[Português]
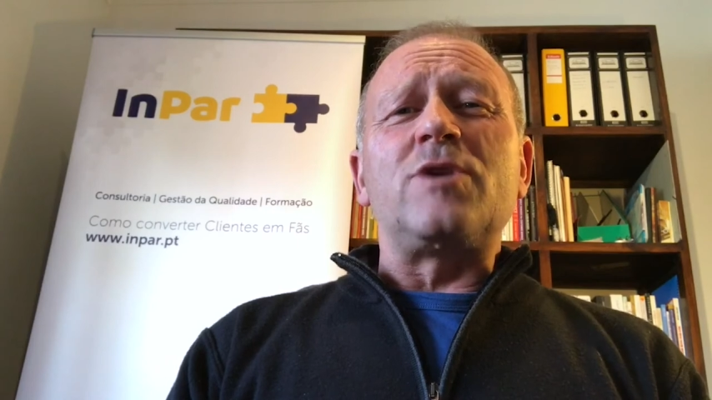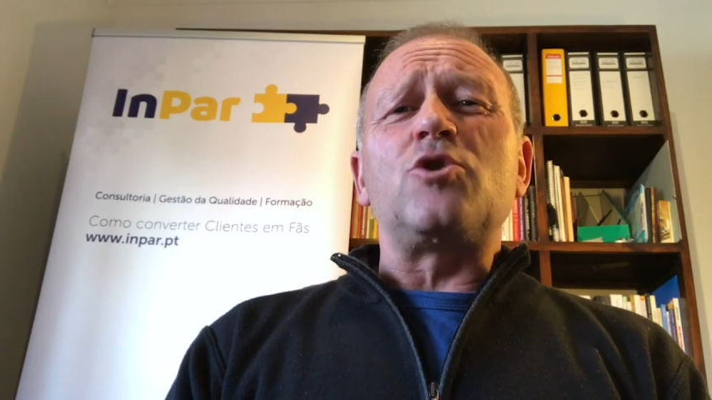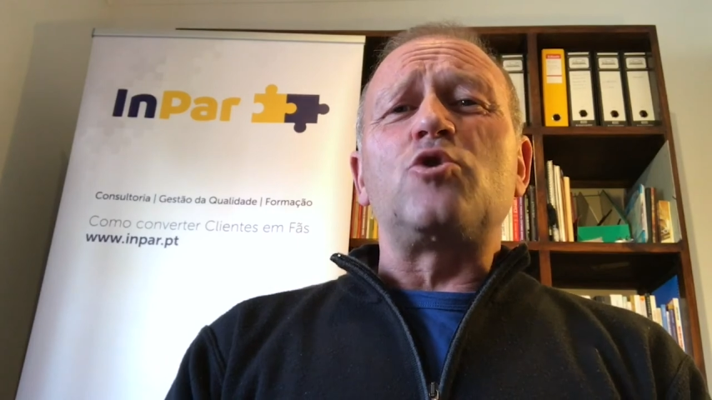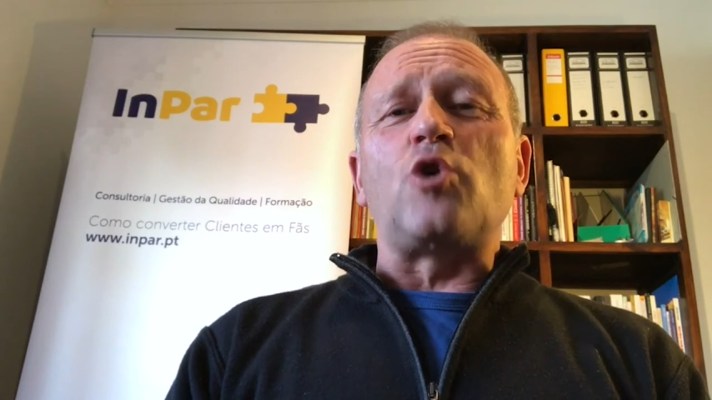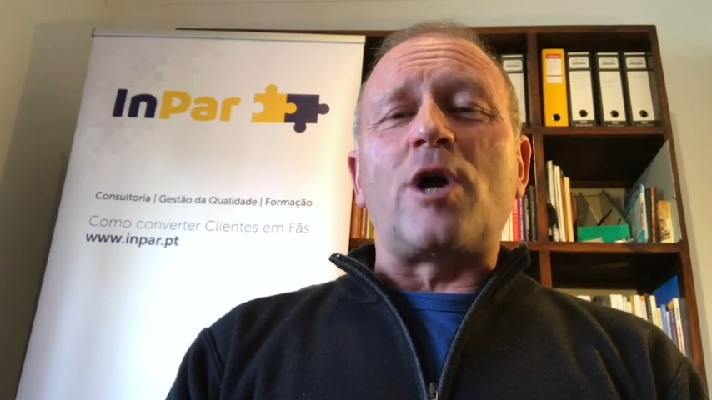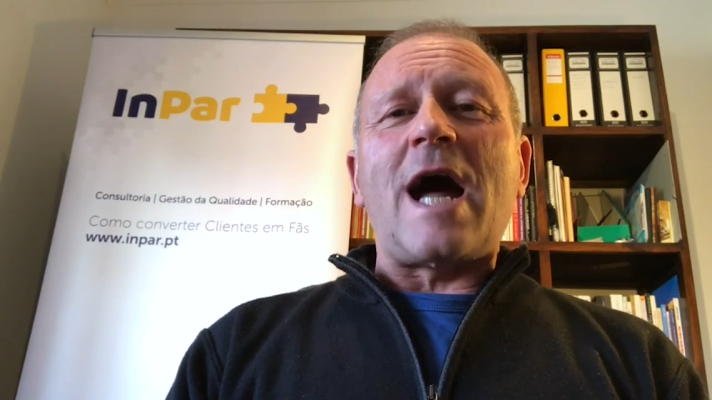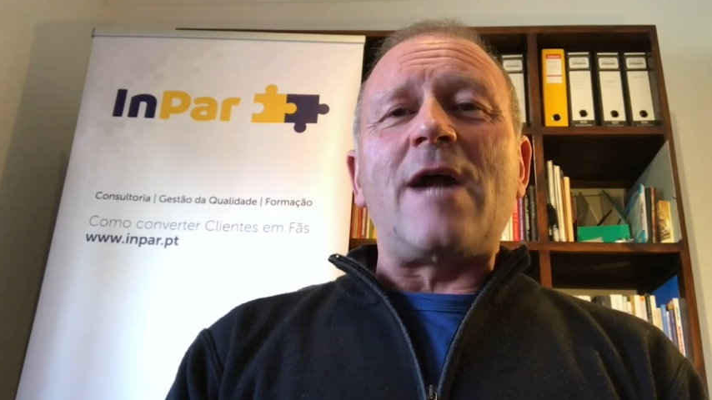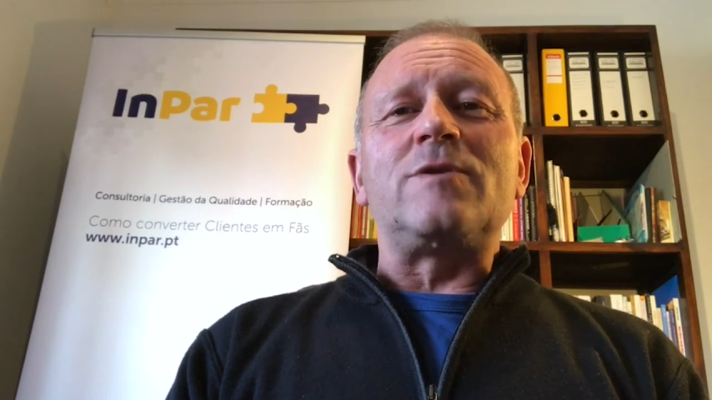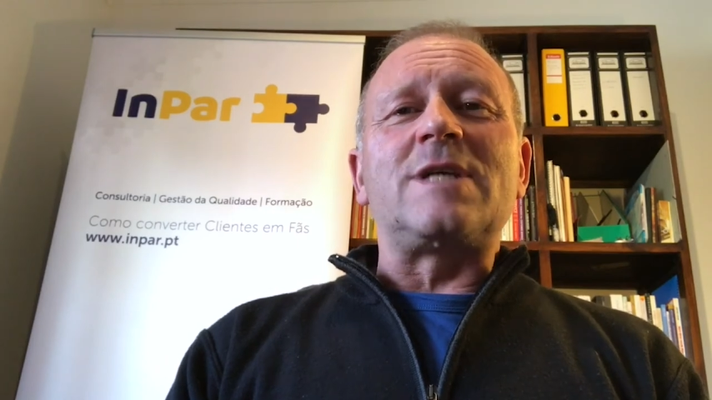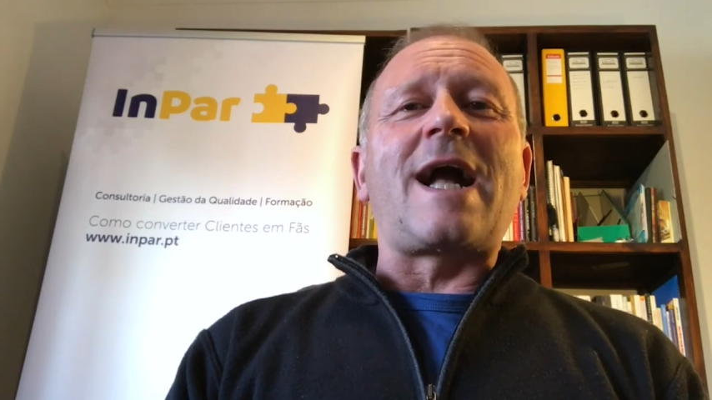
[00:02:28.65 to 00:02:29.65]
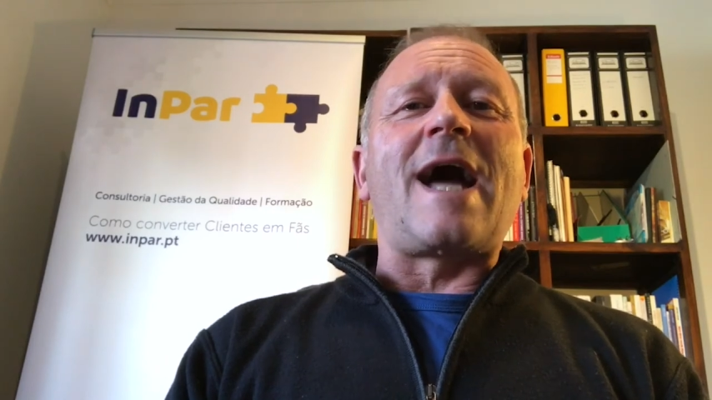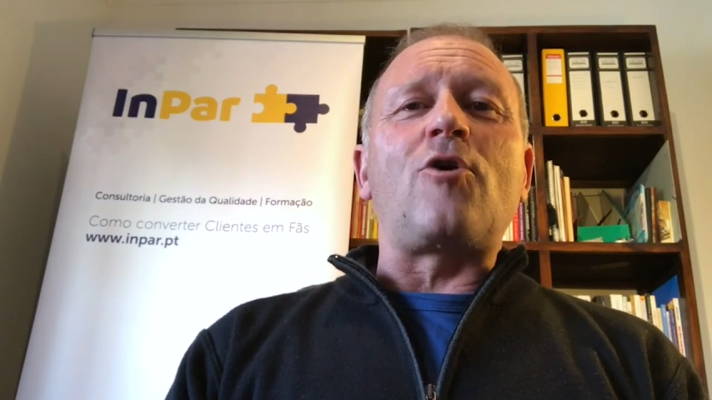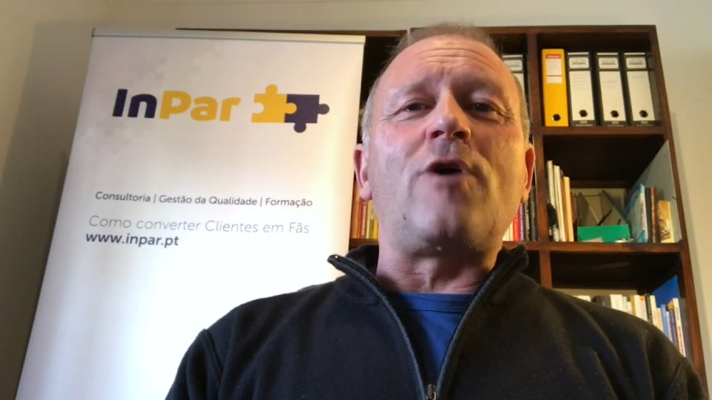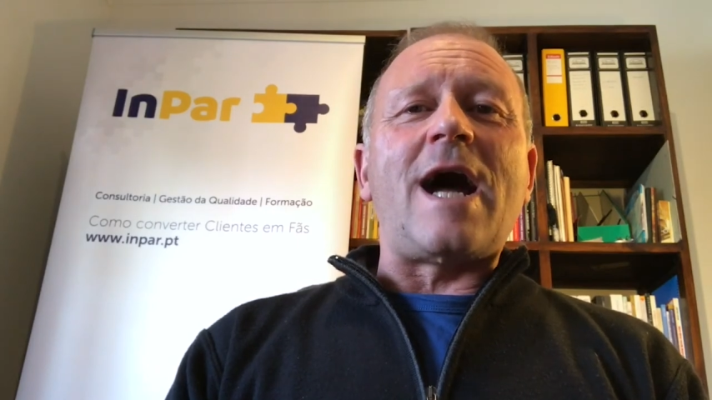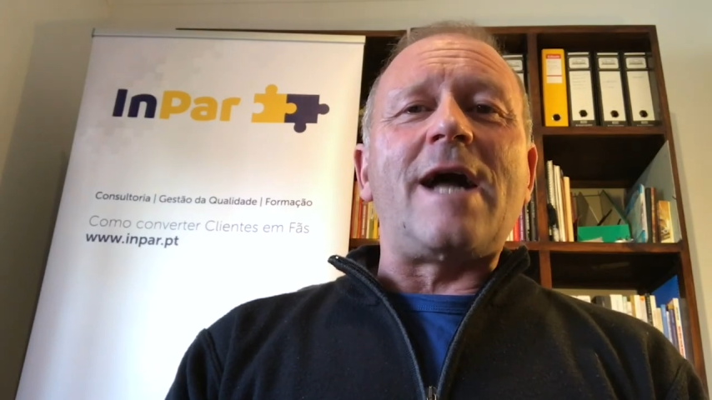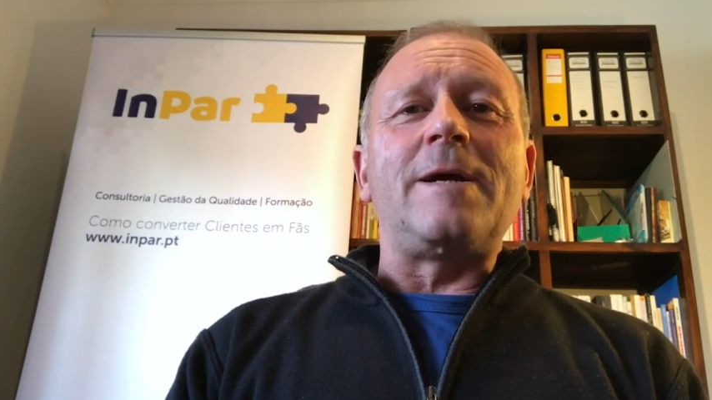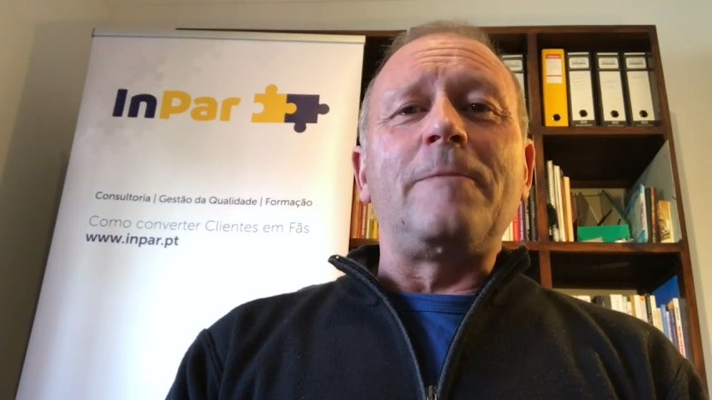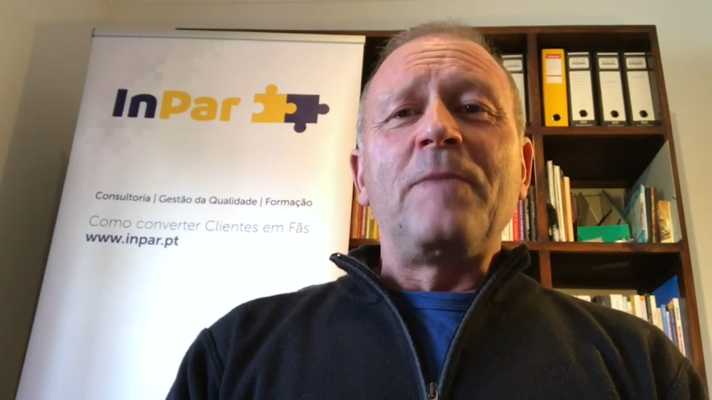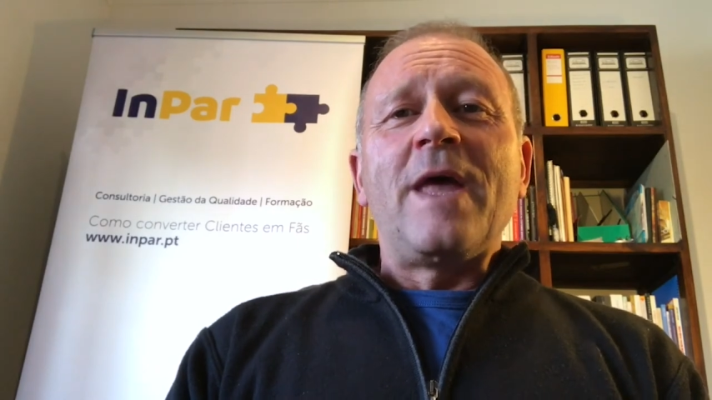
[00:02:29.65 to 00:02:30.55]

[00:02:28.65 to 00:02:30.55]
desde os horários, a carga horária,